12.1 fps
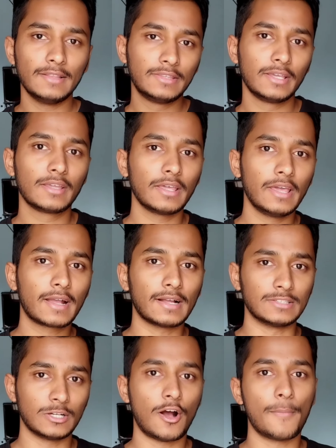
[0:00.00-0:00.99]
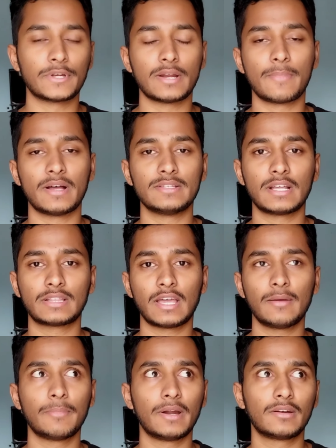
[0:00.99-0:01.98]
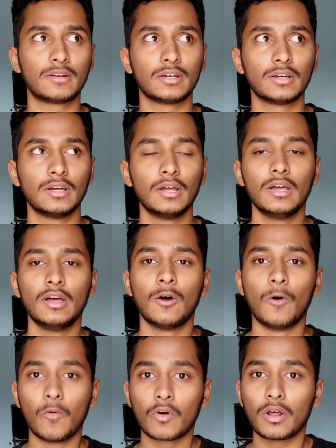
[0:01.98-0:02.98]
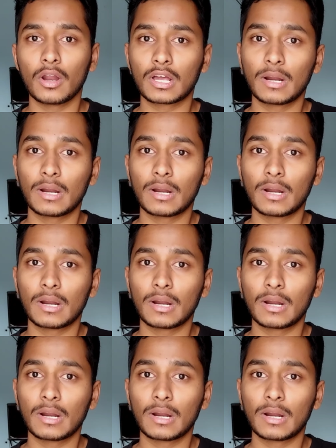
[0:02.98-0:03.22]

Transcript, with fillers: आई थिंक एक अच्छा ऑप्शन बन जाता है बट ओवरऑल uh,